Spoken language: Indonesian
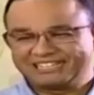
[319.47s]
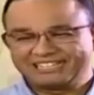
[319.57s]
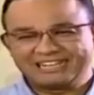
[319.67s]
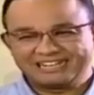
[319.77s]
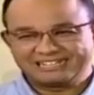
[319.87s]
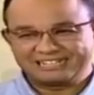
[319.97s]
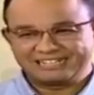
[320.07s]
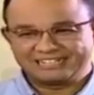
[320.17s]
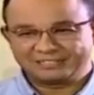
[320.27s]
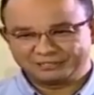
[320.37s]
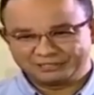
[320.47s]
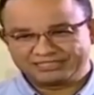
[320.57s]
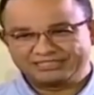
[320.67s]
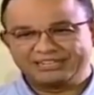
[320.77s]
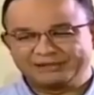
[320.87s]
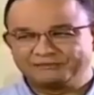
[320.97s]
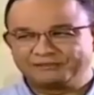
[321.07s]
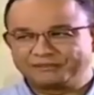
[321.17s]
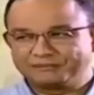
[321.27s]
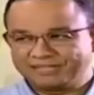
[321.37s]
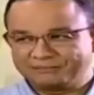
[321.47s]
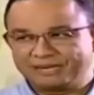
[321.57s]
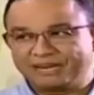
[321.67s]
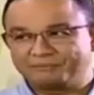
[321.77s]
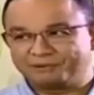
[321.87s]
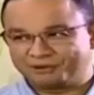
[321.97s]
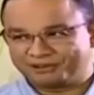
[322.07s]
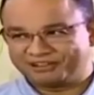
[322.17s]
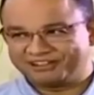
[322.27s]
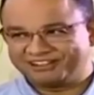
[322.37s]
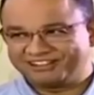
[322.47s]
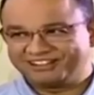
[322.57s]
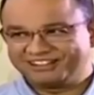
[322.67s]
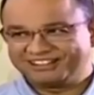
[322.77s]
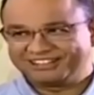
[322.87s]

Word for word: Jadi anda jangan ikut dalam mm -hmm. framing pelapor. Mm -hmm.